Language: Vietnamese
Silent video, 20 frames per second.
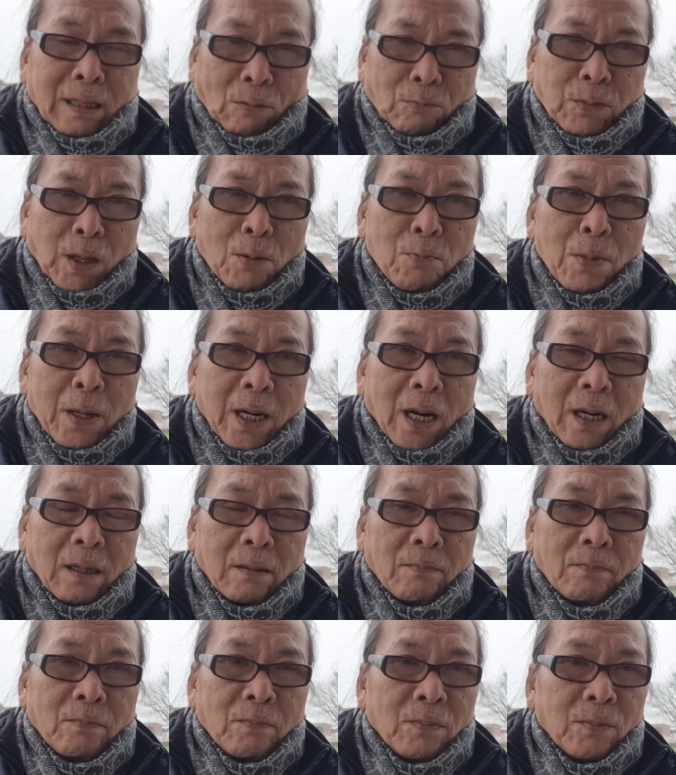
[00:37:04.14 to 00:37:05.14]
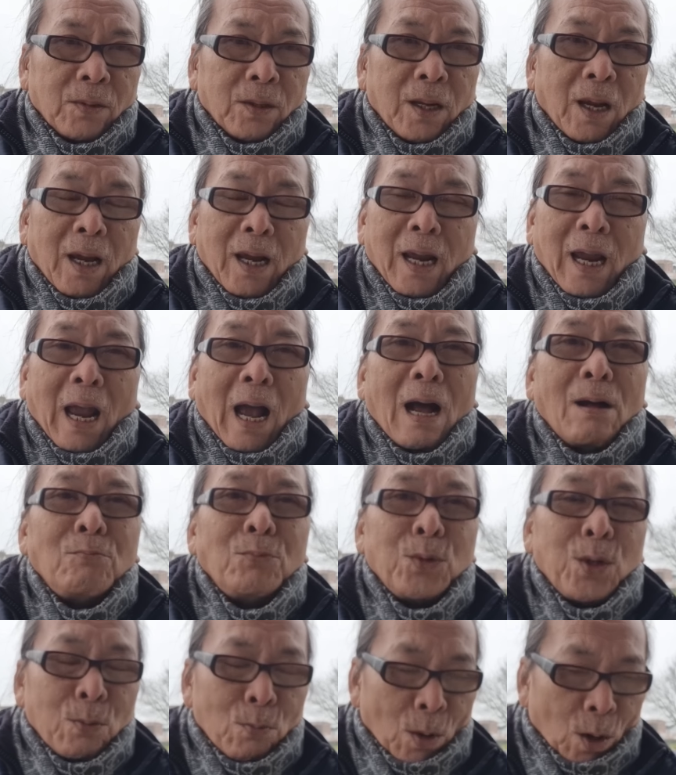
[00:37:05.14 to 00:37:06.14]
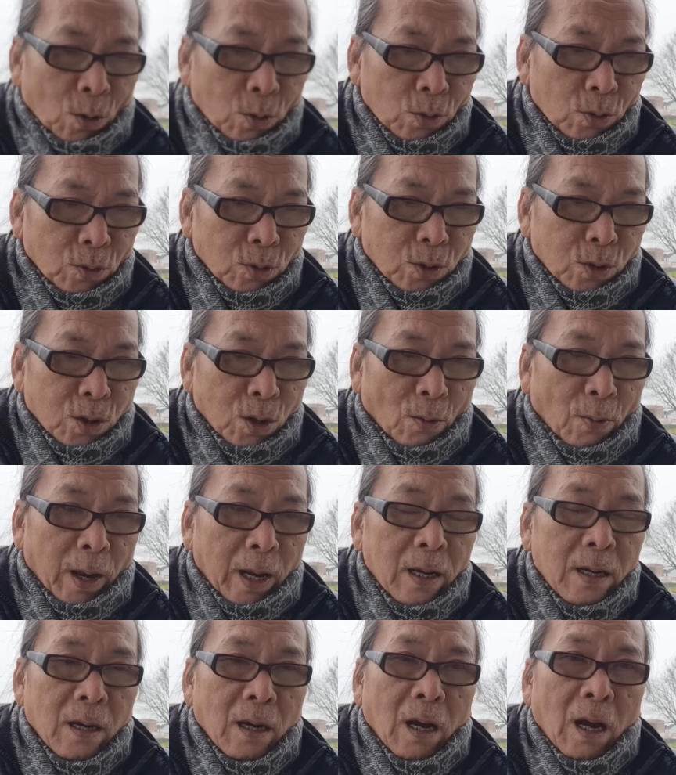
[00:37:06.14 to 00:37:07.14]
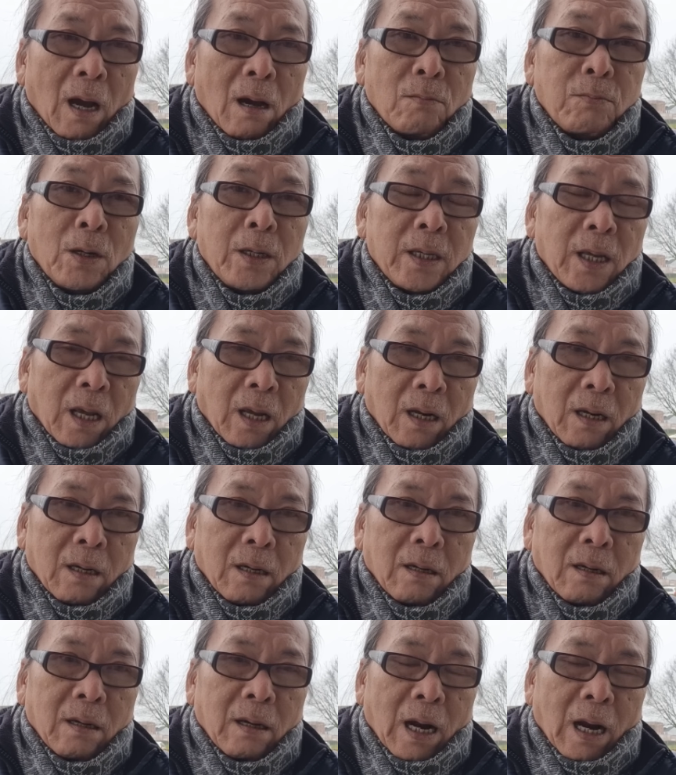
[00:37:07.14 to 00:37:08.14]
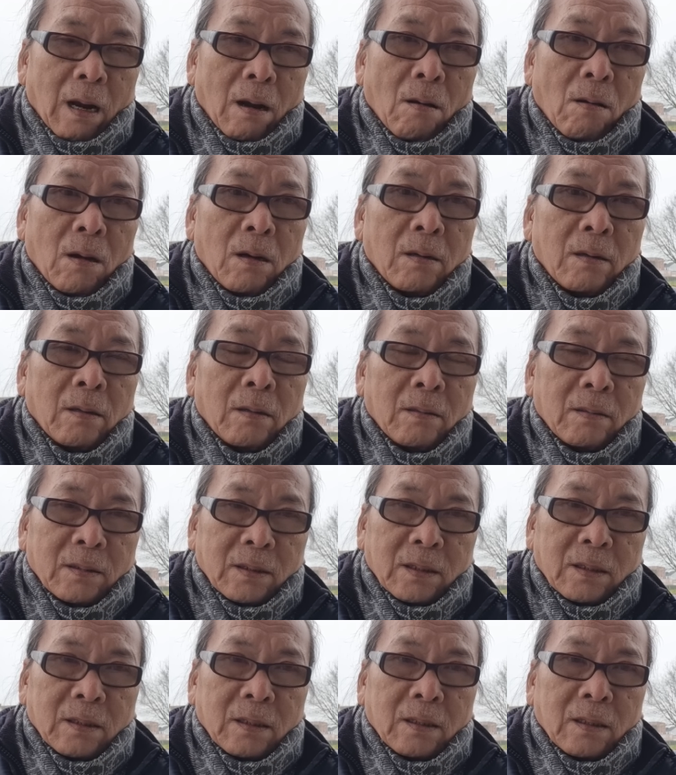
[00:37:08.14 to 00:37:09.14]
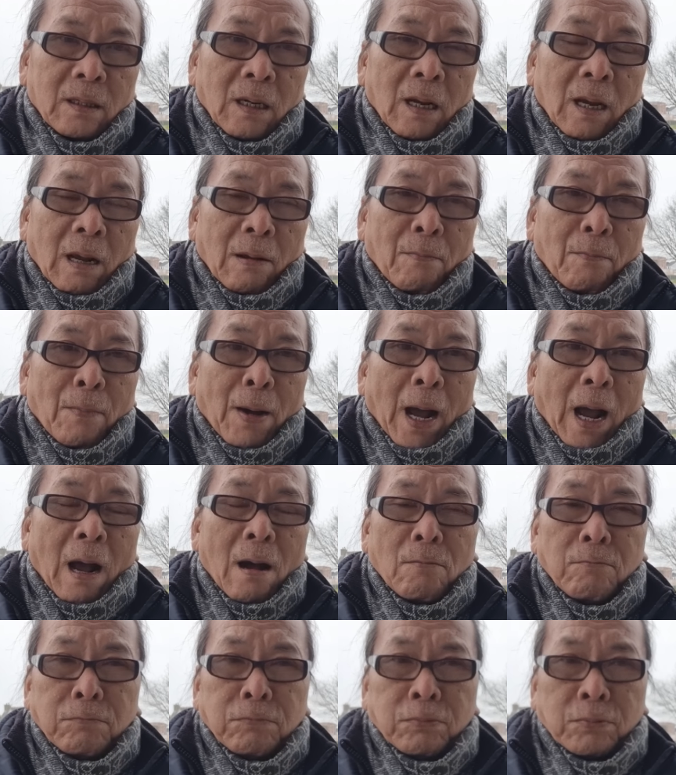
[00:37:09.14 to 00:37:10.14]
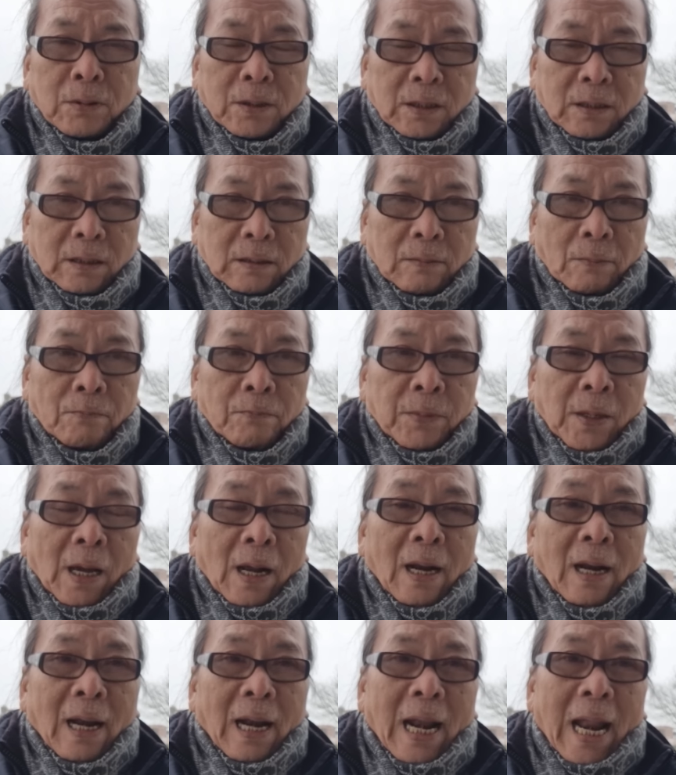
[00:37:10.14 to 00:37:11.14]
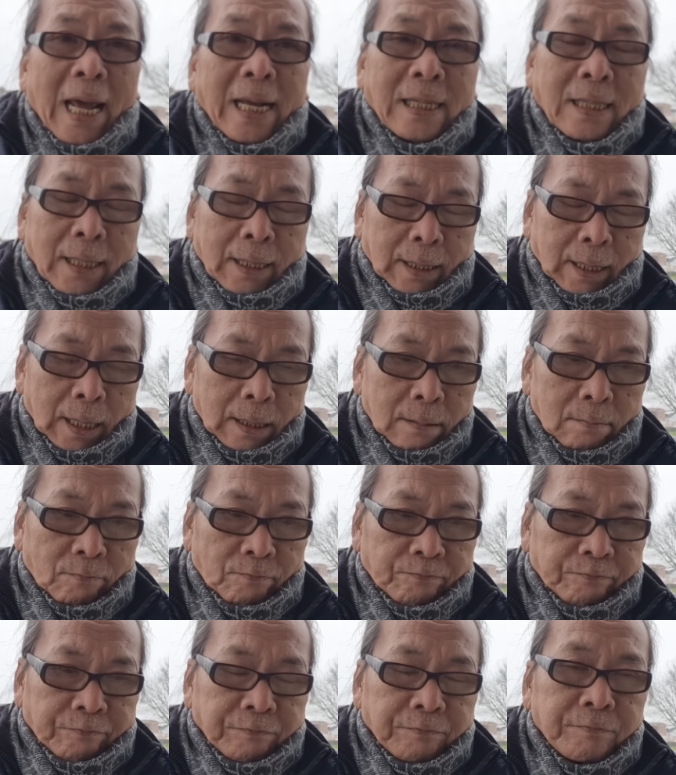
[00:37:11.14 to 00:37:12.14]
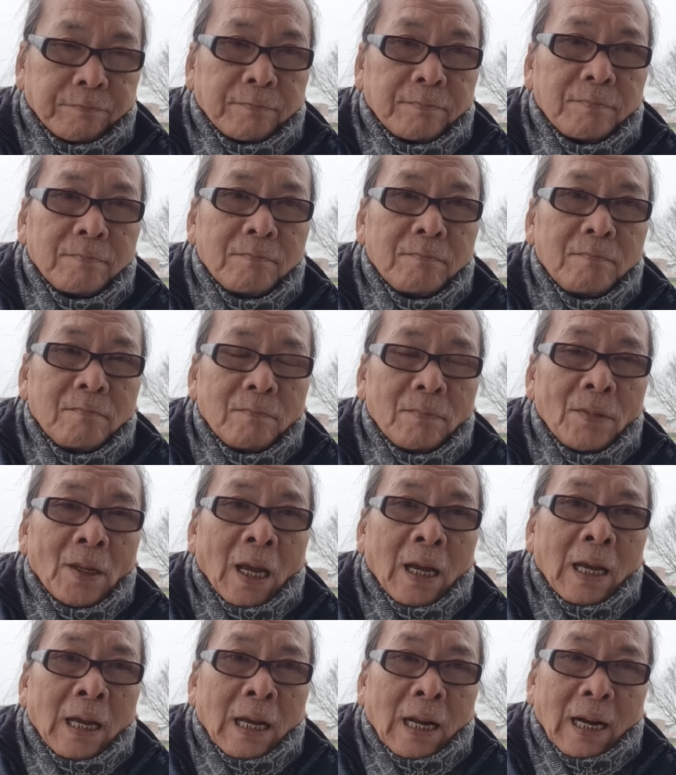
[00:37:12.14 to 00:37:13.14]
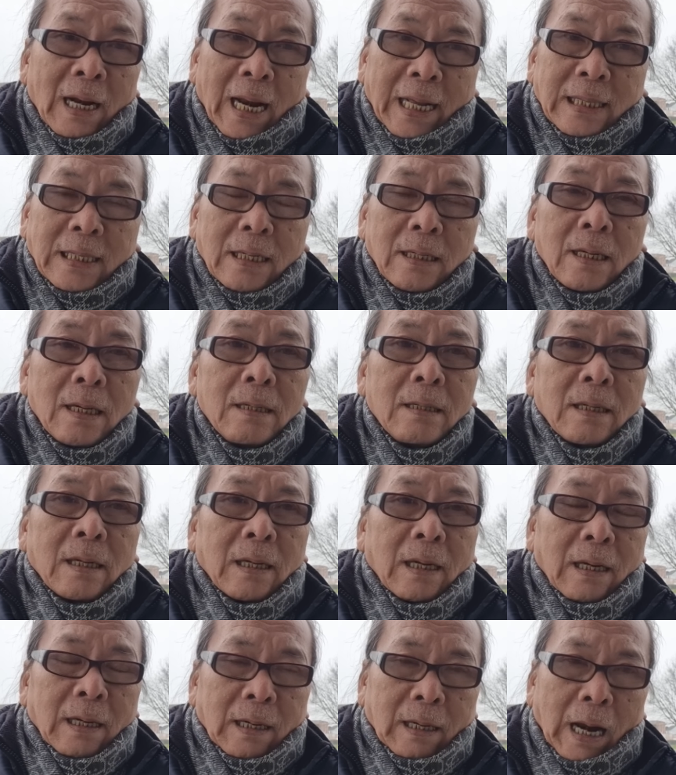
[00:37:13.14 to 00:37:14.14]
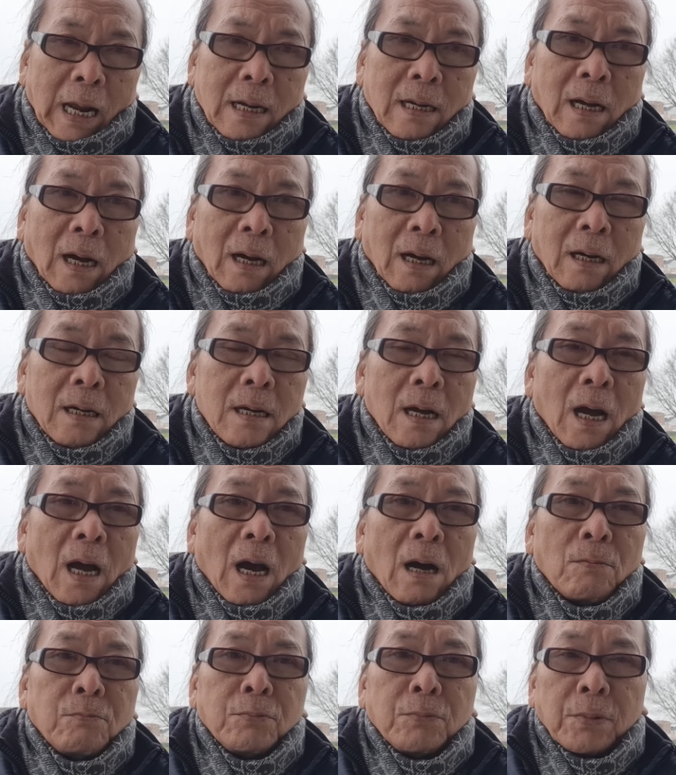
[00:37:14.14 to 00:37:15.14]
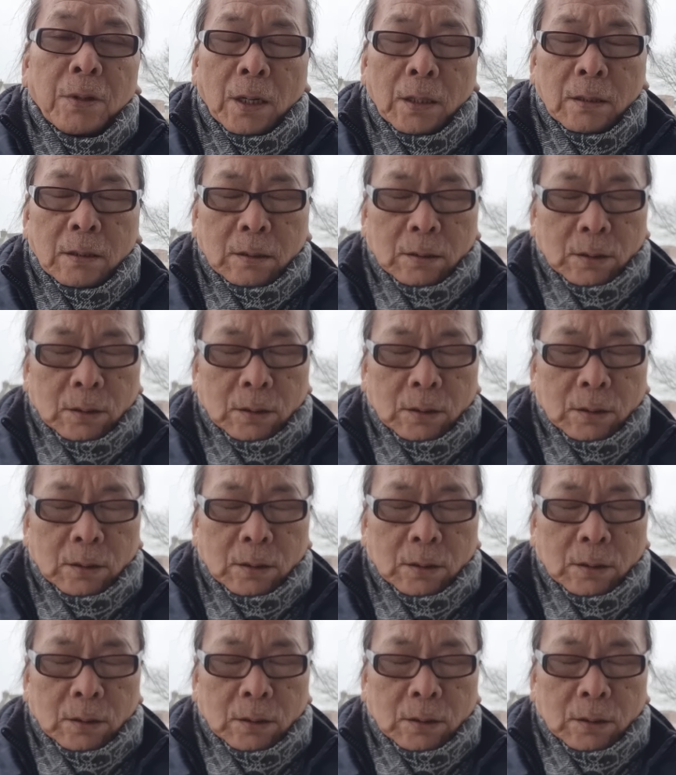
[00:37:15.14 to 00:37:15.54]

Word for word: Tổng thống Biden thì ông tuyên bố cho biết ông nói diệt Đài Loan mà ông Lai Thành Đức Lai Thành Đức đắc cử ông rất